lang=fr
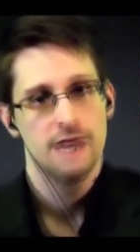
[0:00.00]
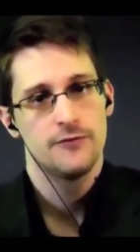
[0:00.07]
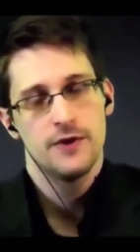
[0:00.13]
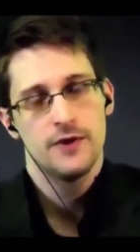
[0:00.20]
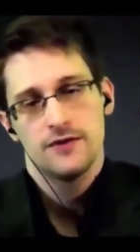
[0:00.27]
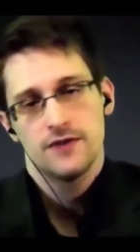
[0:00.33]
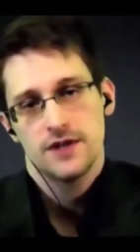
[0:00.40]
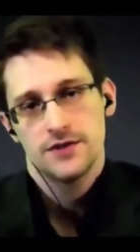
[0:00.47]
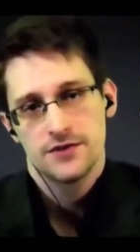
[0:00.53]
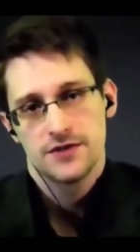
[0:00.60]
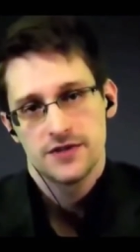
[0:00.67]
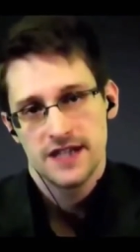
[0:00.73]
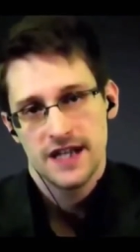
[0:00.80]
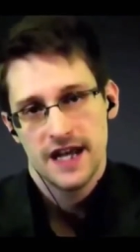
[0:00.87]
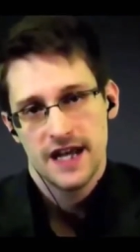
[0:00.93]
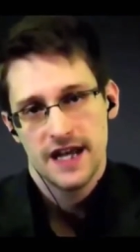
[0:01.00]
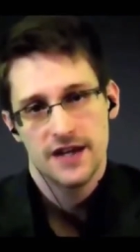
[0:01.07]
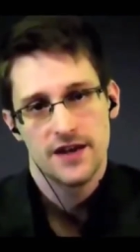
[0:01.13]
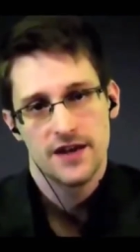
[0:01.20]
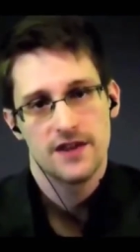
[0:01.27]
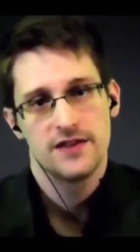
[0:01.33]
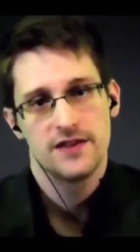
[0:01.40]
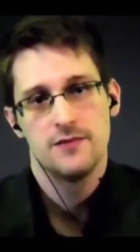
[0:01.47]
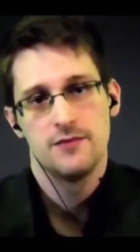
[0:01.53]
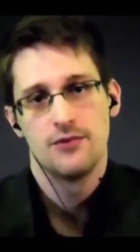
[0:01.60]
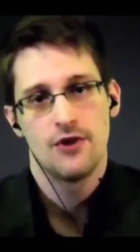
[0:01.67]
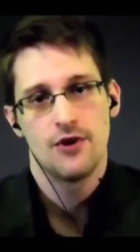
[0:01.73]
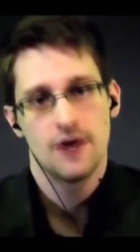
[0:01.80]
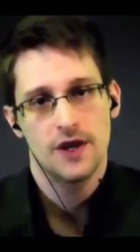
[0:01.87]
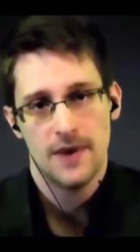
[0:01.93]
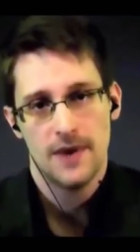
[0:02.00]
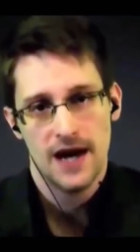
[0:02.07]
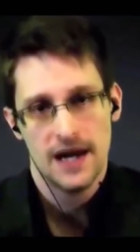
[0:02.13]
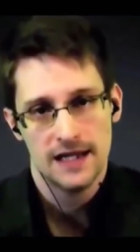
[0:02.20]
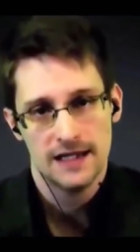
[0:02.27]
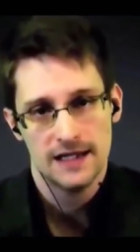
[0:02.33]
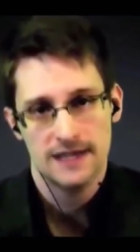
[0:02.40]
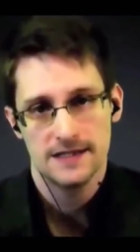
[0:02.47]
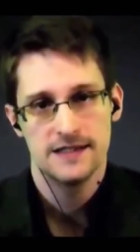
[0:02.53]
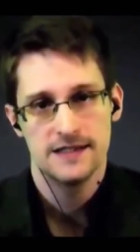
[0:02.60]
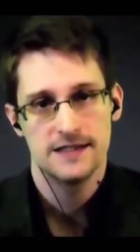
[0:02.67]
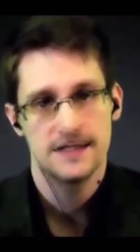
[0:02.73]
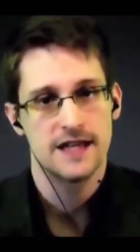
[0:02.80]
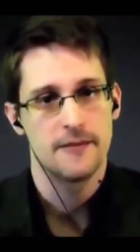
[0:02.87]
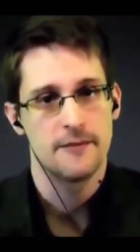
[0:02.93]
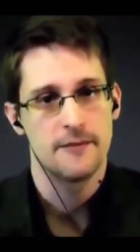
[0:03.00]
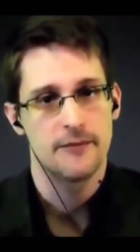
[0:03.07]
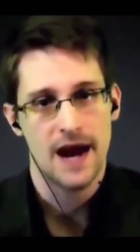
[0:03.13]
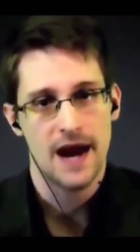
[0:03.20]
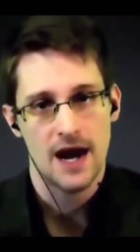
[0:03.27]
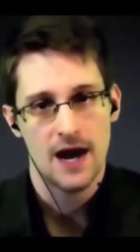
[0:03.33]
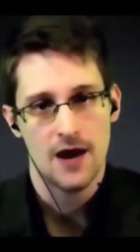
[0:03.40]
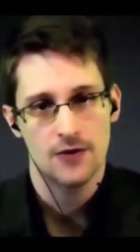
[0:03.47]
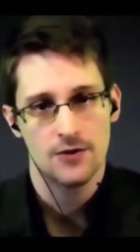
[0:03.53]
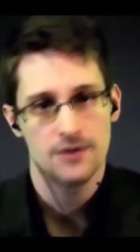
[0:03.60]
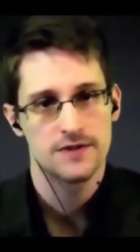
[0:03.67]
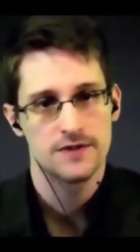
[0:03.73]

qui sont censés diriger les opérations en notre nom.